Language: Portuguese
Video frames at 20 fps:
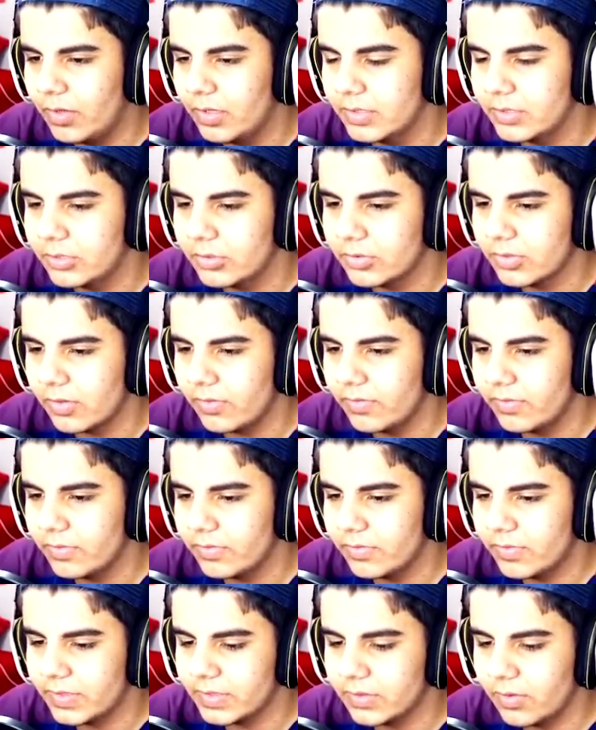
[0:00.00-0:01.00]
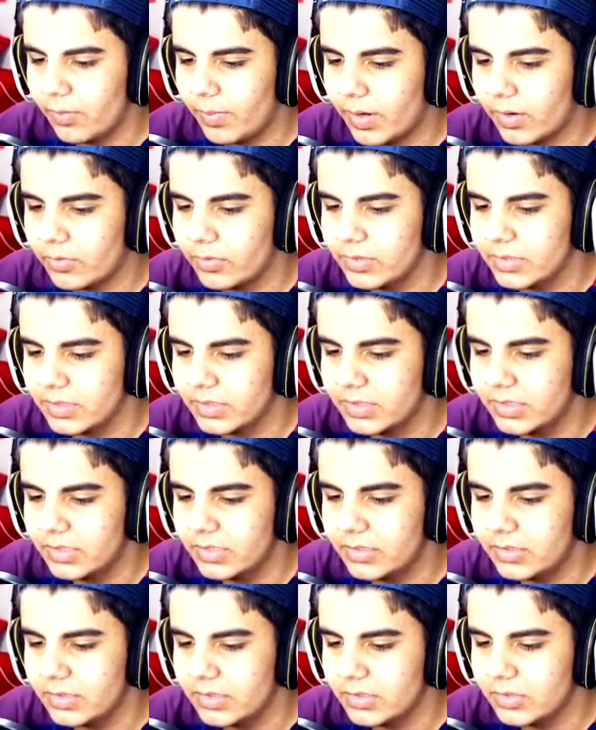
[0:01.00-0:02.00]
Deixa eu só fazer uma coisa
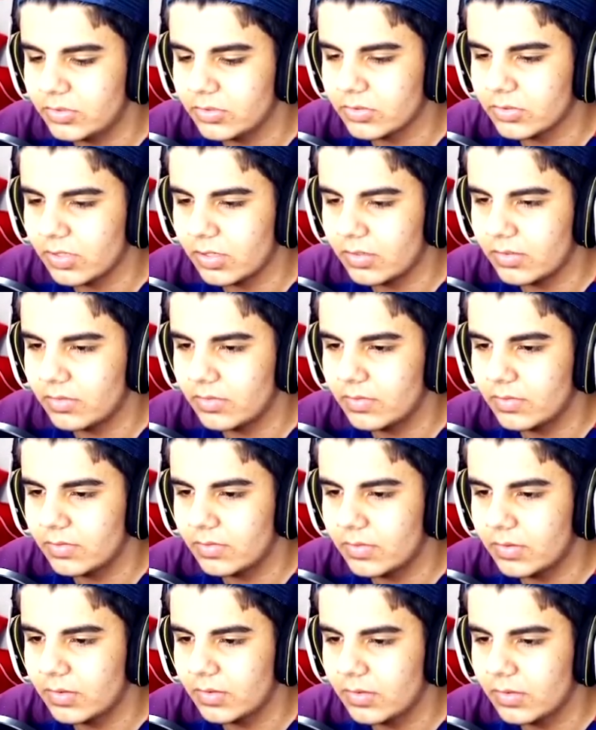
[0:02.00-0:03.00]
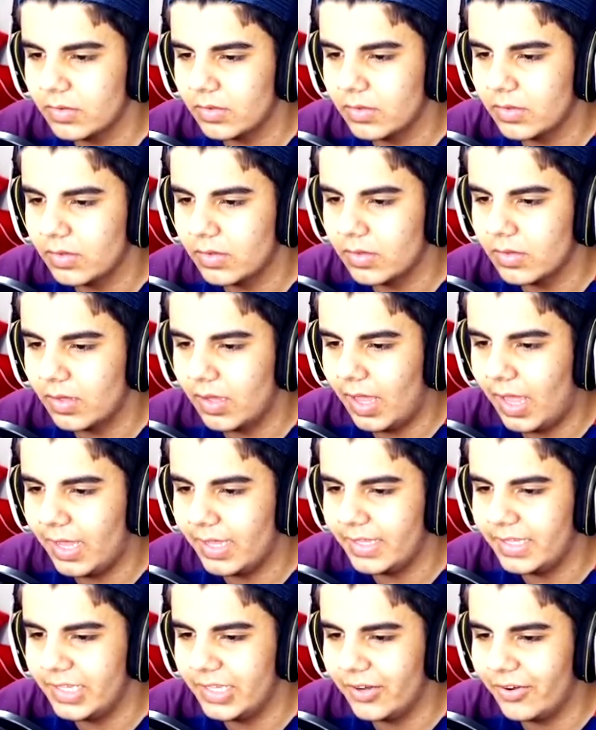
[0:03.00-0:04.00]
aqui. Deixa eu só.
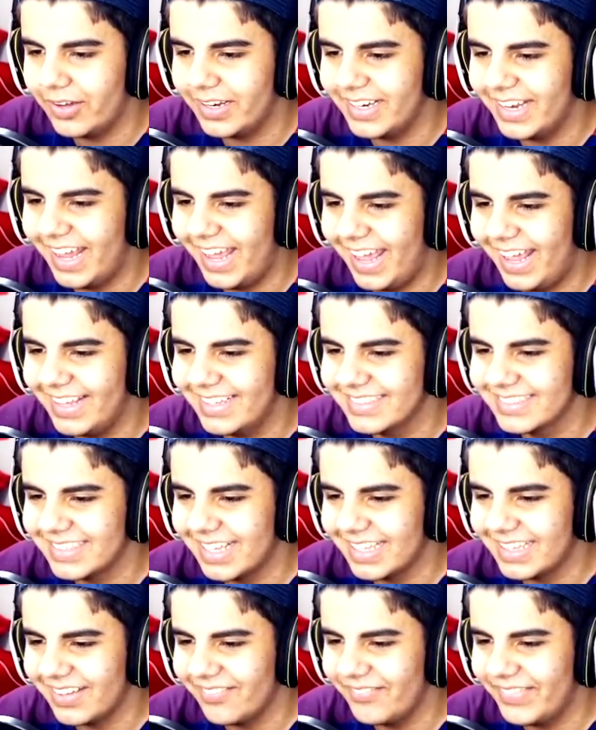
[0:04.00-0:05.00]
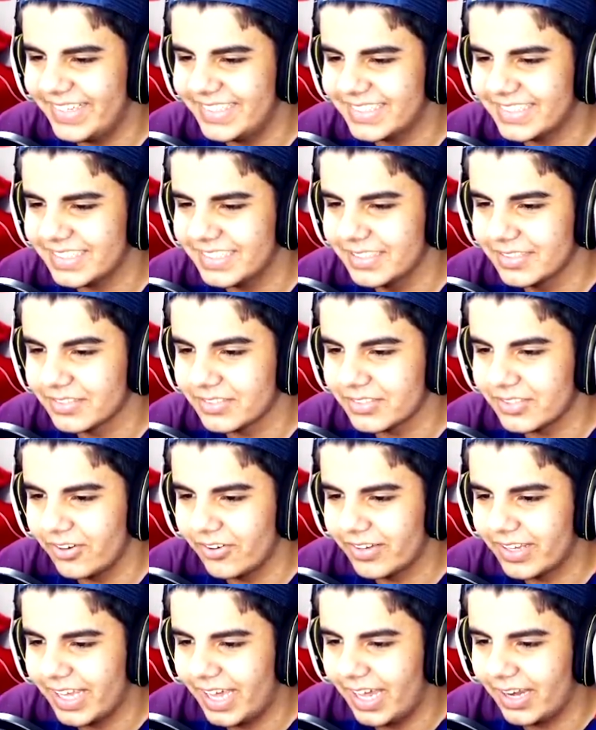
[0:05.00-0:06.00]
Aí, olha, é exatamente isso que eu
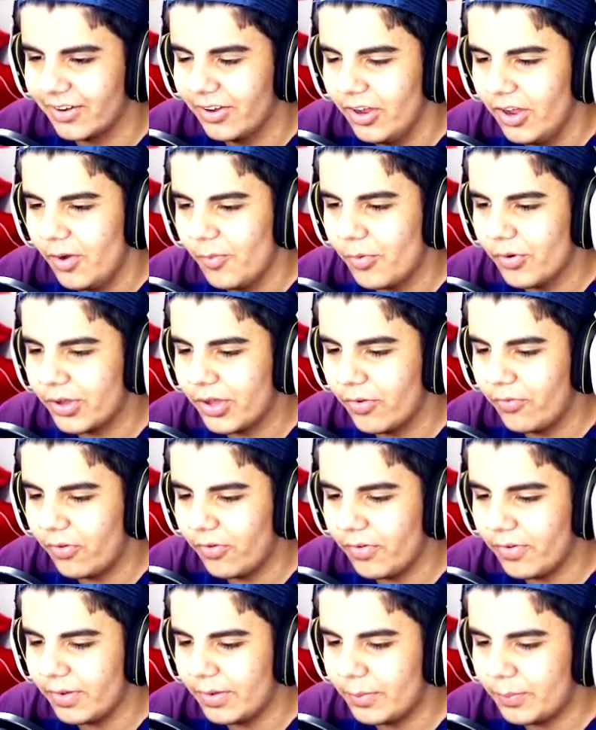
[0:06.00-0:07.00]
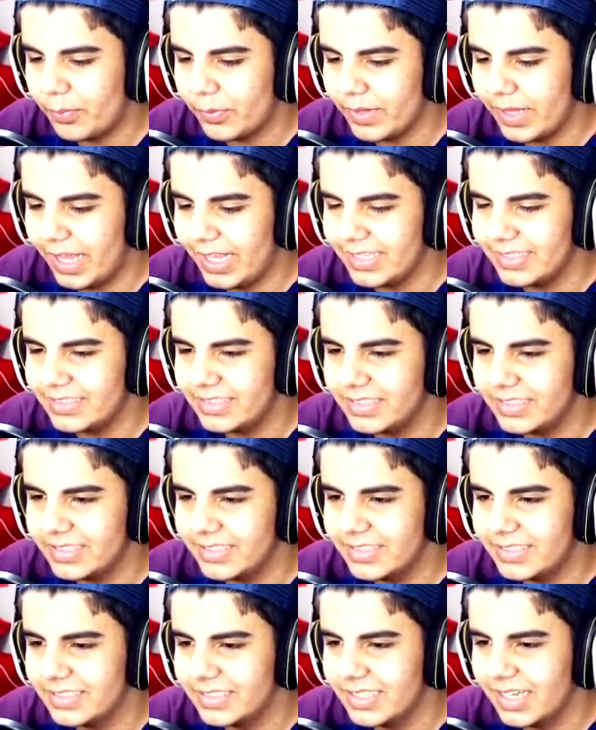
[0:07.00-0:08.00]
quero. Porque eu vou pular de,
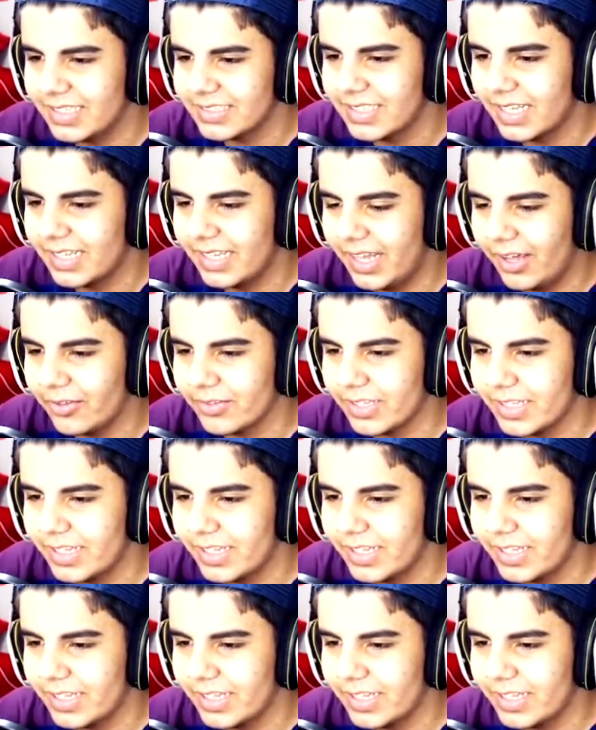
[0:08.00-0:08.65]
de asa delta